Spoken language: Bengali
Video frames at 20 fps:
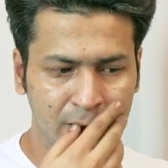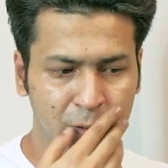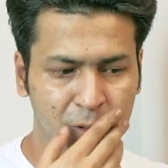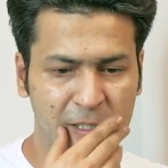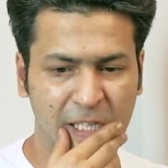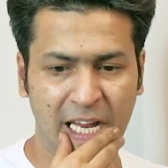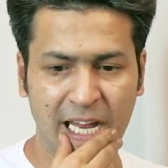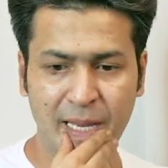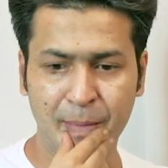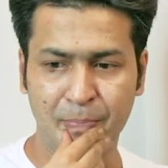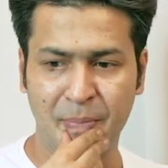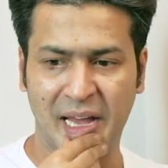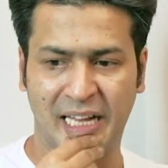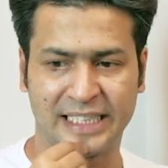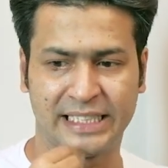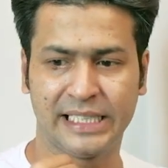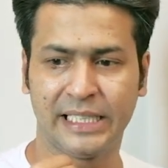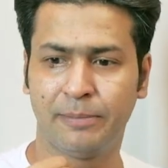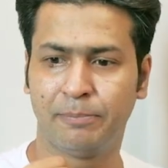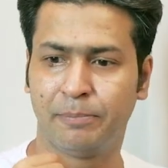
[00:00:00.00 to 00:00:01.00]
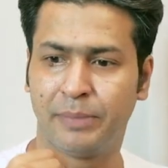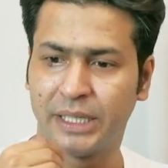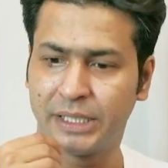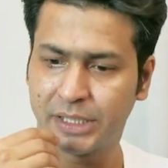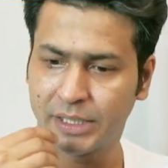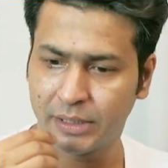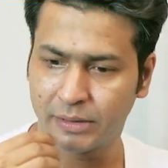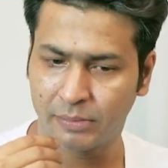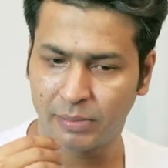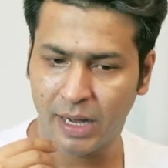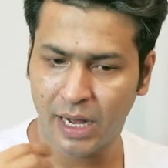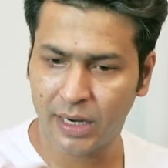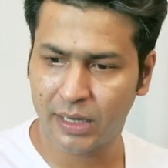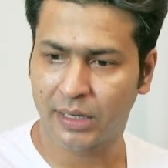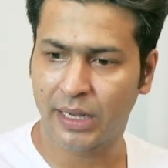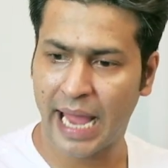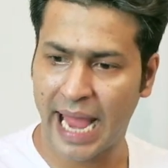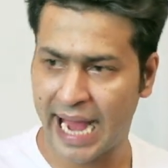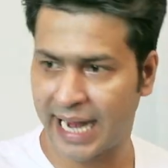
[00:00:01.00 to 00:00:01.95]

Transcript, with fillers: তো সেই ব্যাচের বেশিরভাগ